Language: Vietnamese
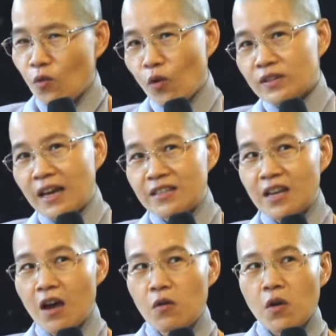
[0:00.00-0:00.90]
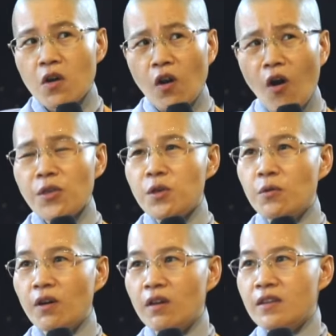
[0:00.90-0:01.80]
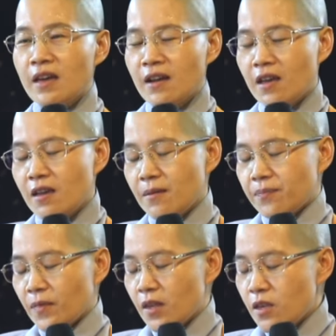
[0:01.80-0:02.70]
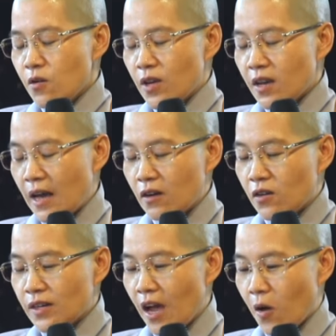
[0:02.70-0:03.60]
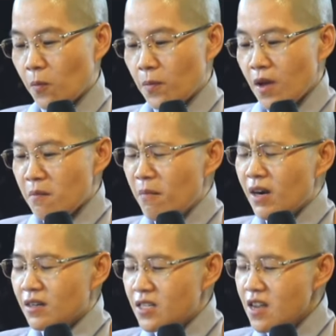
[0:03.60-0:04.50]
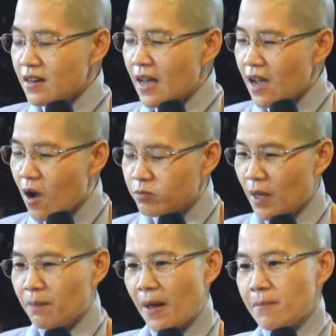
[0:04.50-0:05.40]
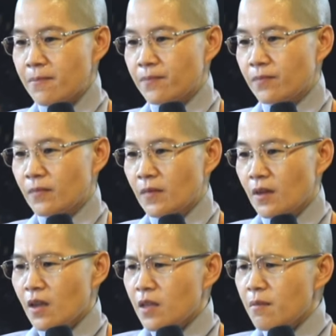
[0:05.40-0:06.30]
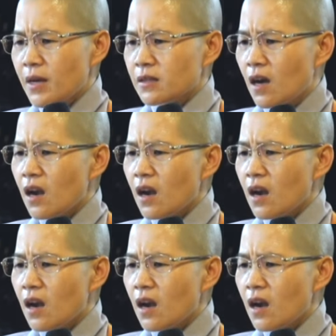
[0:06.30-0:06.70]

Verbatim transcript: ủa tại sao có nhiều khi về này nhiều khi các con đi học mình siêng năng học tập lắm nhưng mà